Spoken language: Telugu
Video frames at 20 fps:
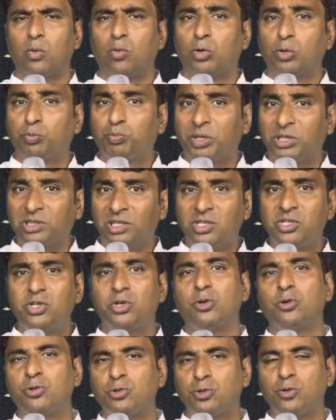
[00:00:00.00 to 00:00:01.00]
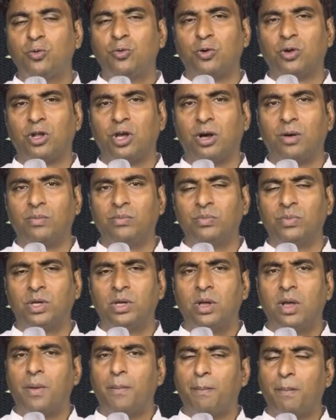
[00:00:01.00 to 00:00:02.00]
ఉత్పత్తి చేస్తూ ఉన్నాం
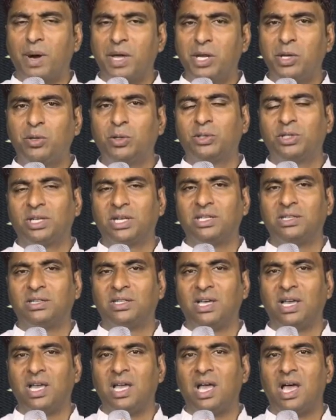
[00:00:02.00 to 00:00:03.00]
మరికొందరైతే